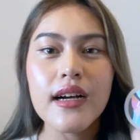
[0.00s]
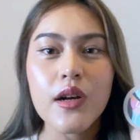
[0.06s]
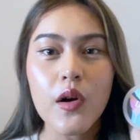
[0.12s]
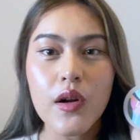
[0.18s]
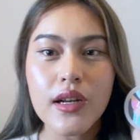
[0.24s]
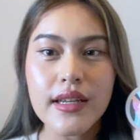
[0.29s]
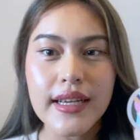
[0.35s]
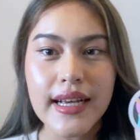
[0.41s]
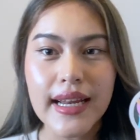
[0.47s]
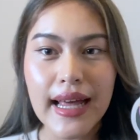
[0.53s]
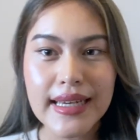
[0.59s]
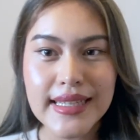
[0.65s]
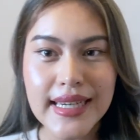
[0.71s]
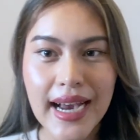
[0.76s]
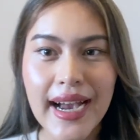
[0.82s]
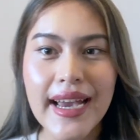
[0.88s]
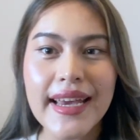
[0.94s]
ก็เลยกล้า
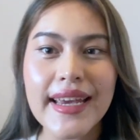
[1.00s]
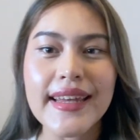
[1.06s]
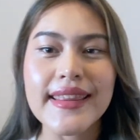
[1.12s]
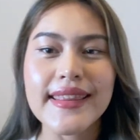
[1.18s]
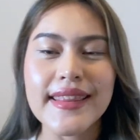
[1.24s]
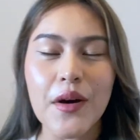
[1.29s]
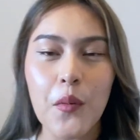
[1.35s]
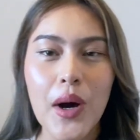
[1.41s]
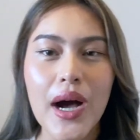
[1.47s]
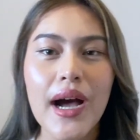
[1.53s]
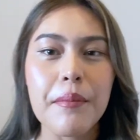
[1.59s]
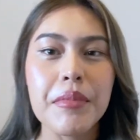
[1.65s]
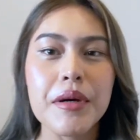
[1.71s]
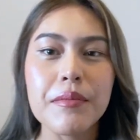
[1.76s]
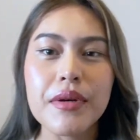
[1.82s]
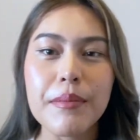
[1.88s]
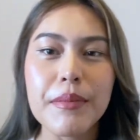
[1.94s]
ใช้แต่ว่า
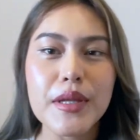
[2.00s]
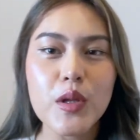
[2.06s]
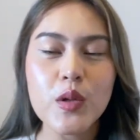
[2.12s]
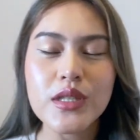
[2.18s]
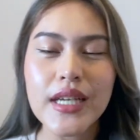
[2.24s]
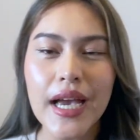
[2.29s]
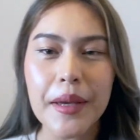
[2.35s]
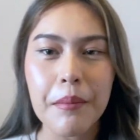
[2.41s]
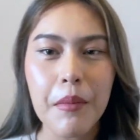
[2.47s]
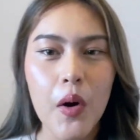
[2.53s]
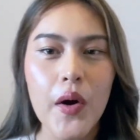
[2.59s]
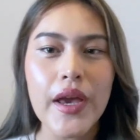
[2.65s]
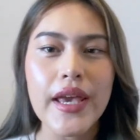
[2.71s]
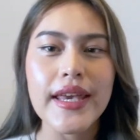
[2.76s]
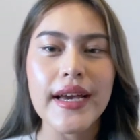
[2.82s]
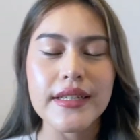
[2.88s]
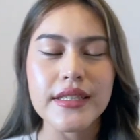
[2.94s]
เพื่อนๆไม่ต้องใช้บ่อ
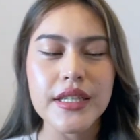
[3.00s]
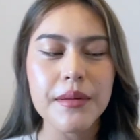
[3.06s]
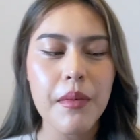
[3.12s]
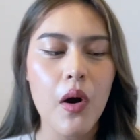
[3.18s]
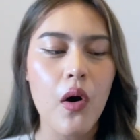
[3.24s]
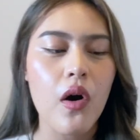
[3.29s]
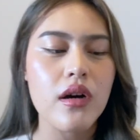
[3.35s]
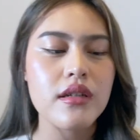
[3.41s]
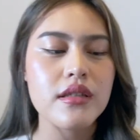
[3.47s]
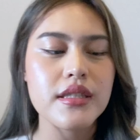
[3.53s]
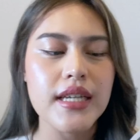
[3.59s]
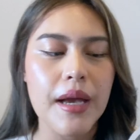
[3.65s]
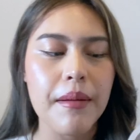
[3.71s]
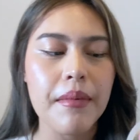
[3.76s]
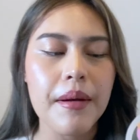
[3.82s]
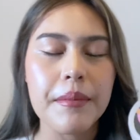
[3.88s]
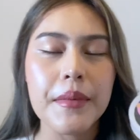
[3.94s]
ยอย่างที่บอกคือ
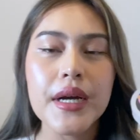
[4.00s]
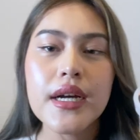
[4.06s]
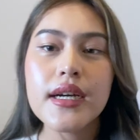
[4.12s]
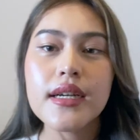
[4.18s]
ใช้แบบ